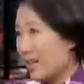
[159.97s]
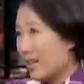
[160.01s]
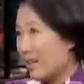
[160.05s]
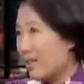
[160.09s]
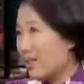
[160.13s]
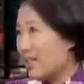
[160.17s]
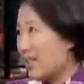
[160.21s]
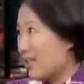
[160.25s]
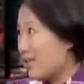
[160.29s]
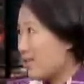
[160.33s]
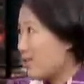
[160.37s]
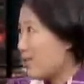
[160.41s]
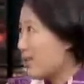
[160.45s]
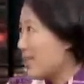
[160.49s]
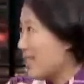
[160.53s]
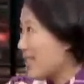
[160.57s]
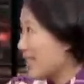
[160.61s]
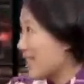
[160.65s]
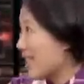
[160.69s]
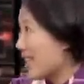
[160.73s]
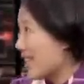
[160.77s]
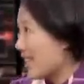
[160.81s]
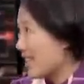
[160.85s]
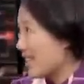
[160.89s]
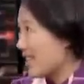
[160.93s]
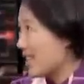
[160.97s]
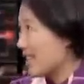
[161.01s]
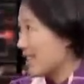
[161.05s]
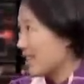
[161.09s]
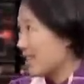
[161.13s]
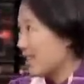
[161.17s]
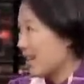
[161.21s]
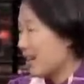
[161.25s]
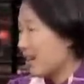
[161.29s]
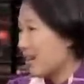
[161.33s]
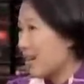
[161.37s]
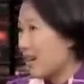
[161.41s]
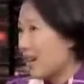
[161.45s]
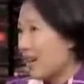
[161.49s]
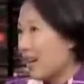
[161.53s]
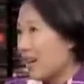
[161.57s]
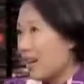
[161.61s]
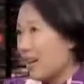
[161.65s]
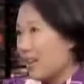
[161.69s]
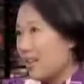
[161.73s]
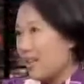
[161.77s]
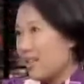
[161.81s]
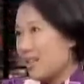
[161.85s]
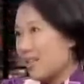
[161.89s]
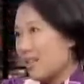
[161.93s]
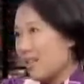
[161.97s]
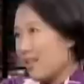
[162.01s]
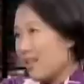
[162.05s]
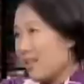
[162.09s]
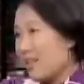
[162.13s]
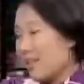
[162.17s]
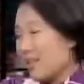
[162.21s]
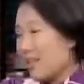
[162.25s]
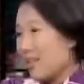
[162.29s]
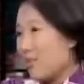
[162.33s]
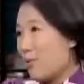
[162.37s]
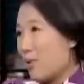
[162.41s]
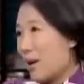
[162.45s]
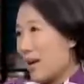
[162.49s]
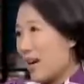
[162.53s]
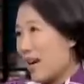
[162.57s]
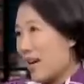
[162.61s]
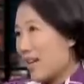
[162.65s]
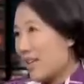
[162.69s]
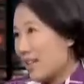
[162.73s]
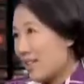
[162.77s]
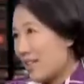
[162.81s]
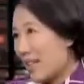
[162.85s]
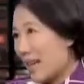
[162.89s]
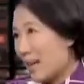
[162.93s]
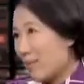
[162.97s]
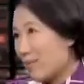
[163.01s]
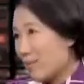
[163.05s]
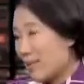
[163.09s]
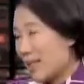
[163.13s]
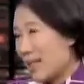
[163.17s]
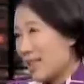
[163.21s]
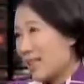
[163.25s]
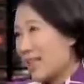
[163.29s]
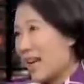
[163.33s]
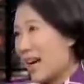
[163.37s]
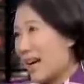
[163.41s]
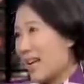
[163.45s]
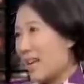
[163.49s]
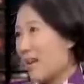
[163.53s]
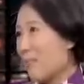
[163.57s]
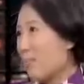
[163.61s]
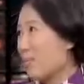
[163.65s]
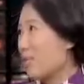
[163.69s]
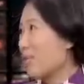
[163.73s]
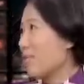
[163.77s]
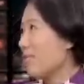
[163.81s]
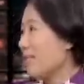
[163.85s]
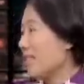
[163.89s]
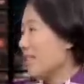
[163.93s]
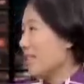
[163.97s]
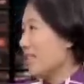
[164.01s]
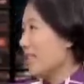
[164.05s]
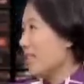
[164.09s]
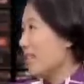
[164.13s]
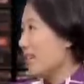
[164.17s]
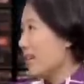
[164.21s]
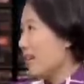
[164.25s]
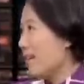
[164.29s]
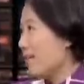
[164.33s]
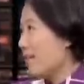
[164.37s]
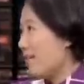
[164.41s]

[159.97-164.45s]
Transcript: 然后你去借债也借得到，你你的原来的债务再大也不是问题，